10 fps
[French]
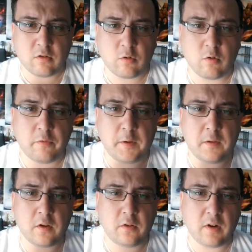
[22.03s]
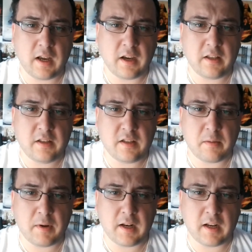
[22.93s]
confesseur de la reine
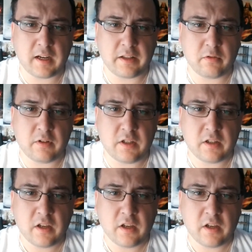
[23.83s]
Isabelle la catholique